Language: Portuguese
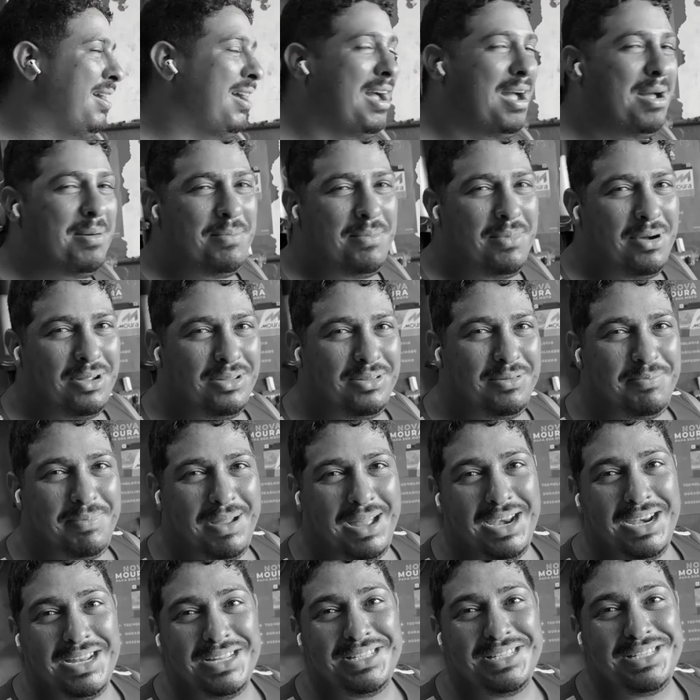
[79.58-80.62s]
A moto
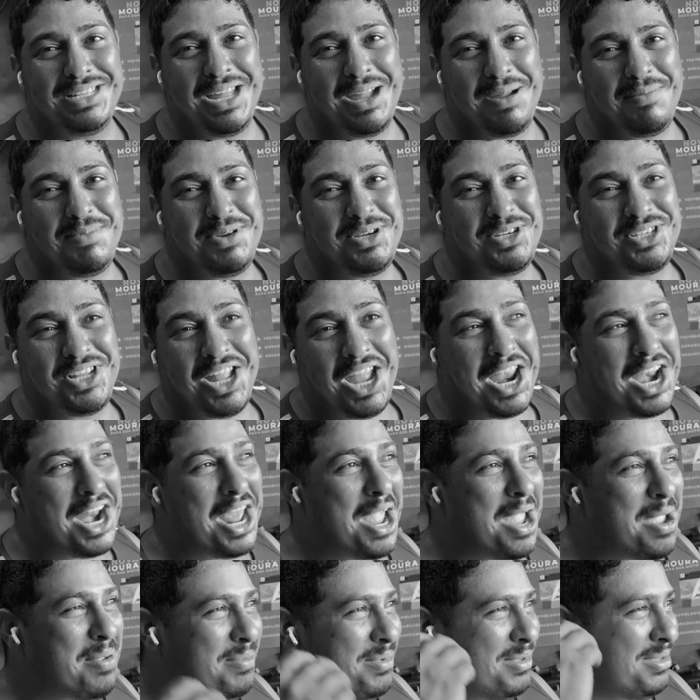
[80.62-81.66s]
parecia Mr.
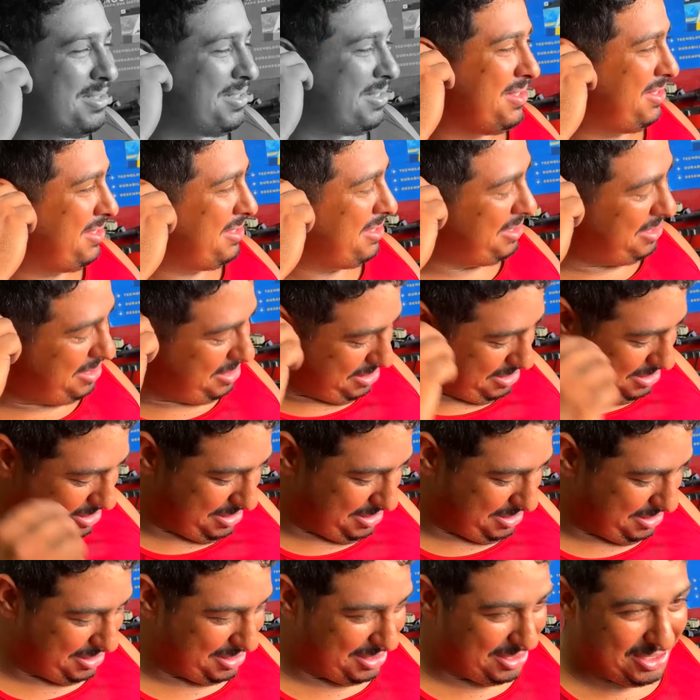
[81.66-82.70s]
M. Por
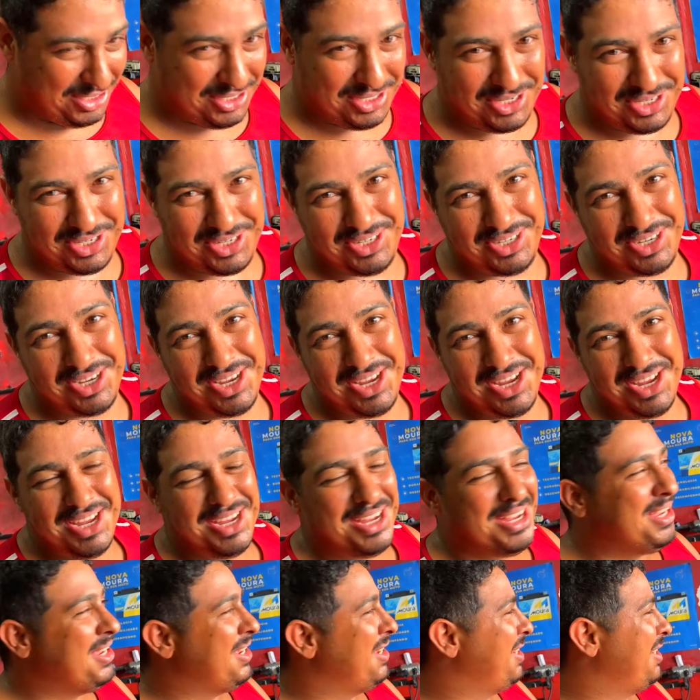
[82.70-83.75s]
quê? Toda vez era uma
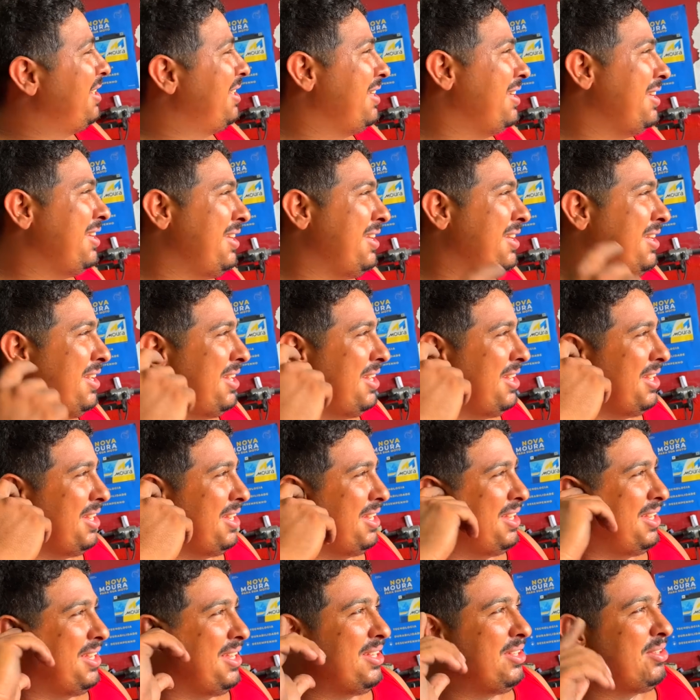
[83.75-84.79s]
surpresa.
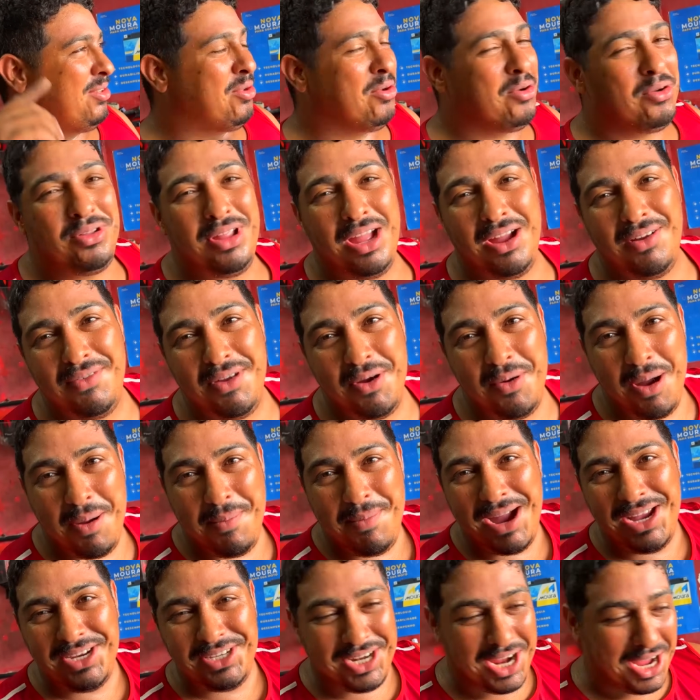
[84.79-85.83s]
Toda vez uma
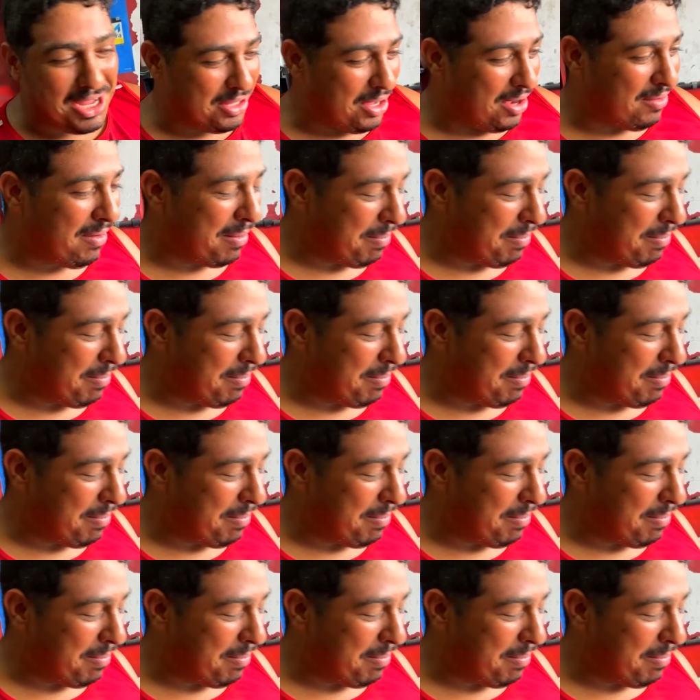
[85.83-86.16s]
mágica nova